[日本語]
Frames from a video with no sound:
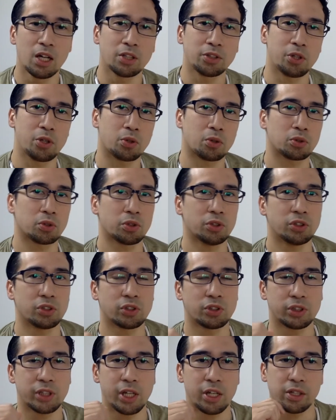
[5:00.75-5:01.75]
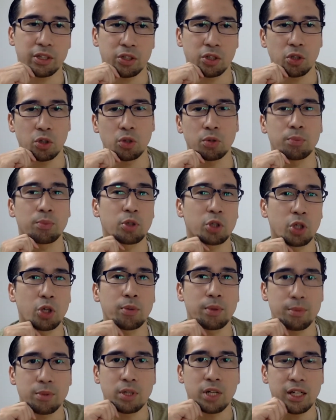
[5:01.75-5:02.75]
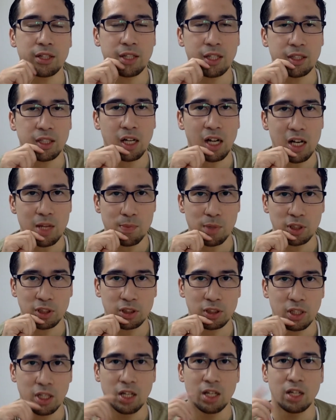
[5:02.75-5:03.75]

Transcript: ということについて興味深いデータがあります、